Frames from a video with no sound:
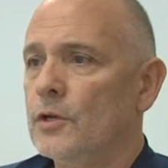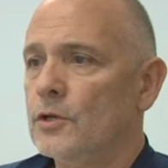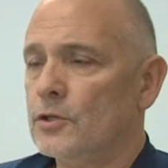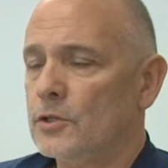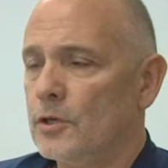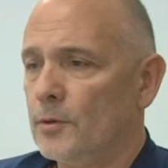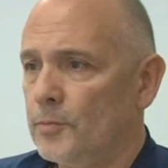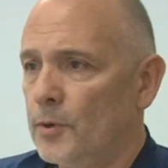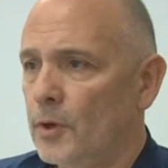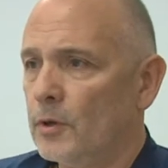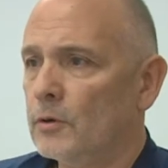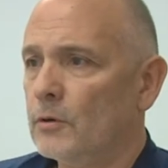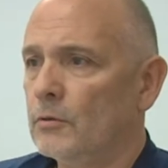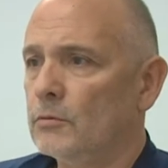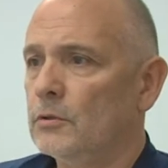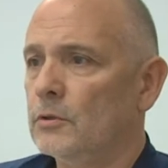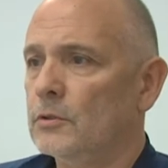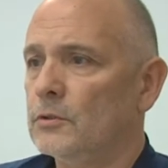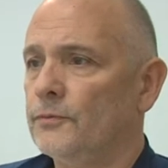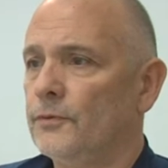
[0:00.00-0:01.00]

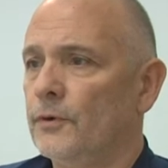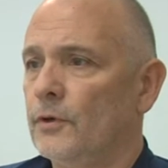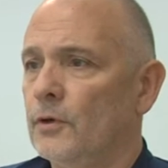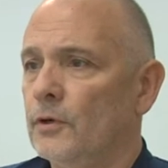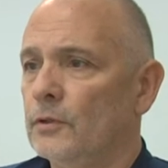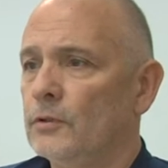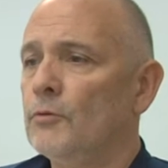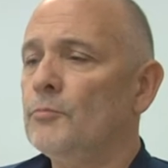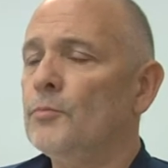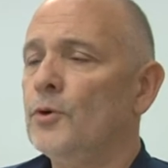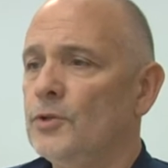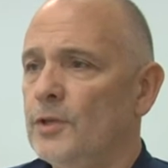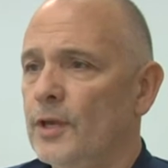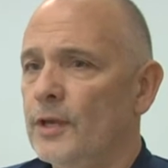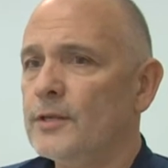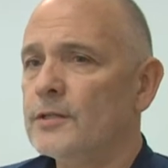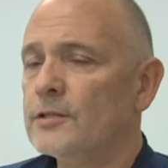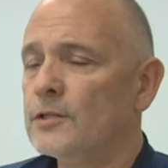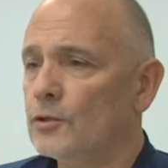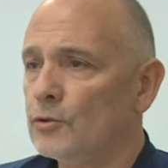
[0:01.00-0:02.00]
szczepionką dozwoloną, bo
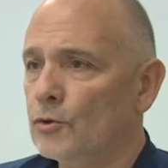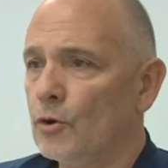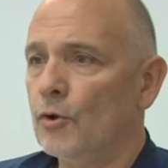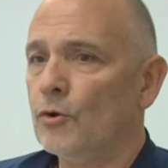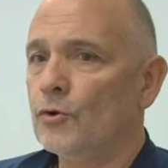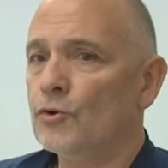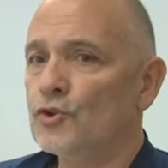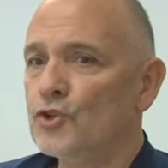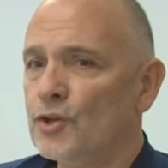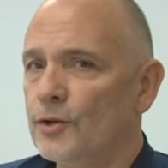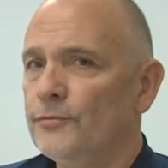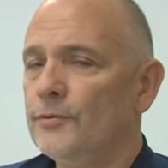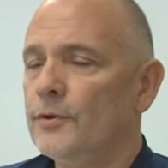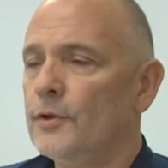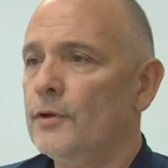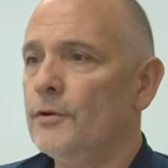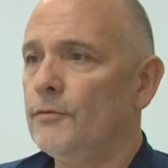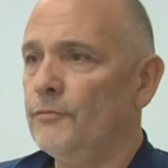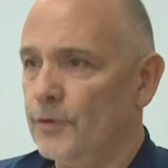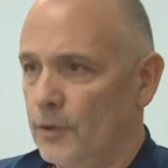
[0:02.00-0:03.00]
nie jest to
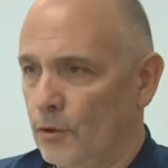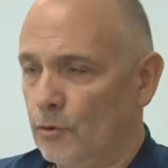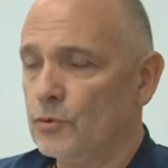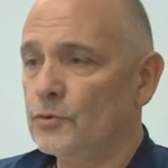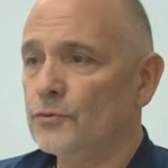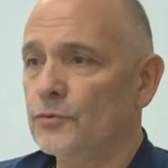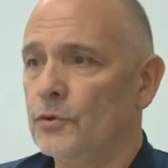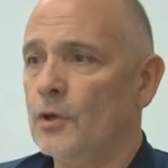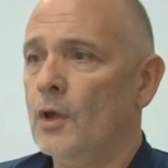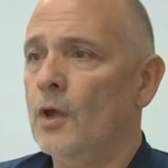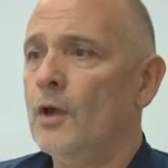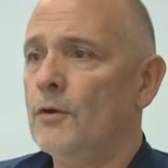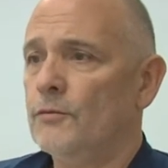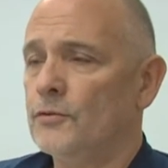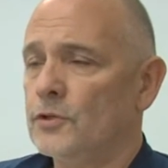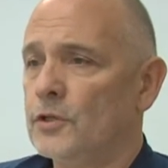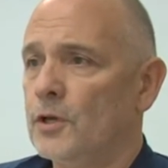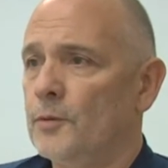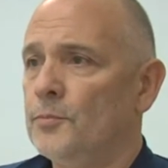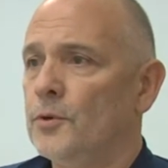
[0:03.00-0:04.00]
żywy wirus
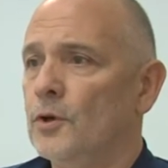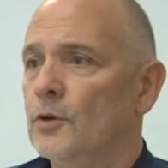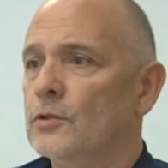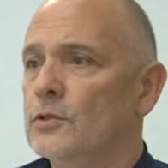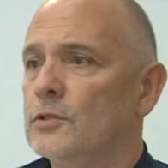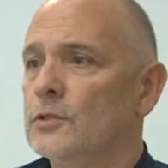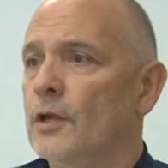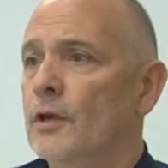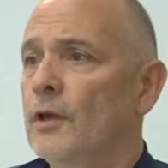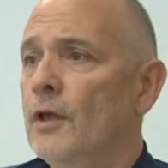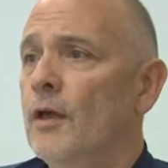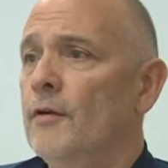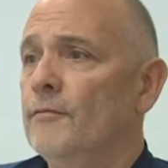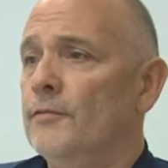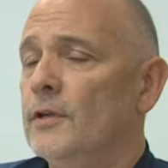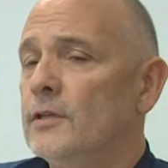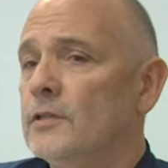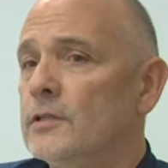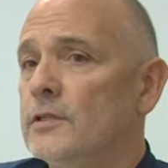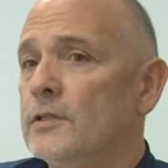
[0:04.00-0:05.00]
w szczepionce.
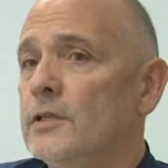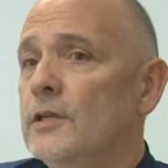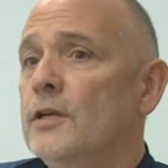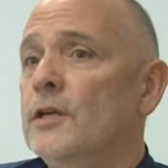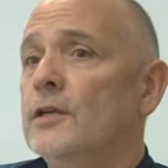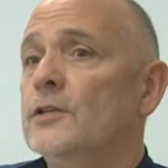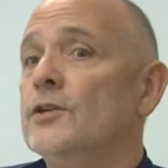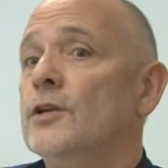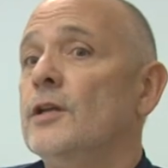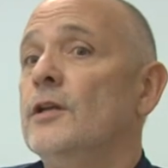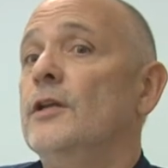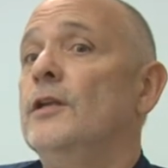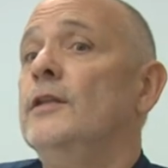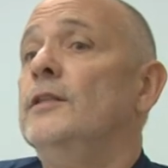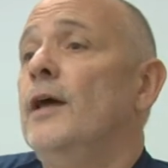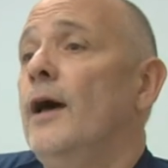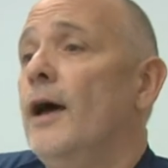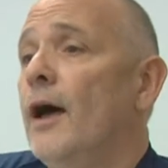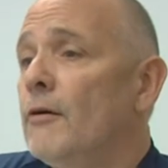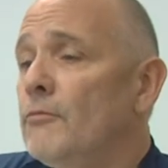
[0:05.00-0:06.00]
Więc jeżeli,
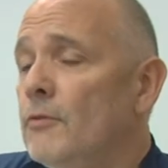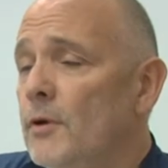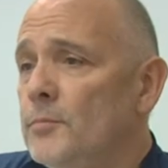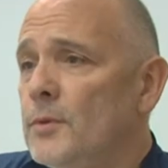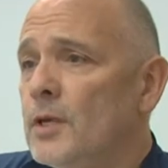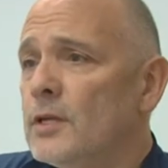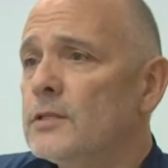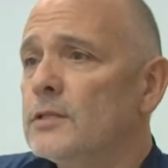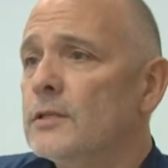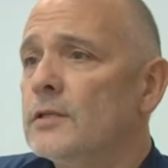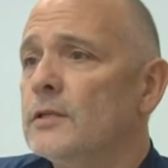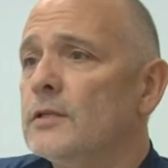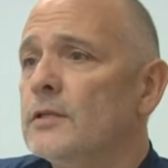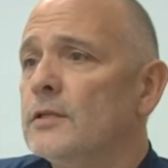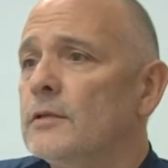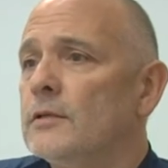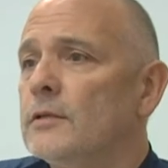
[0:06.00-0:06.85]
ideałem jest yy,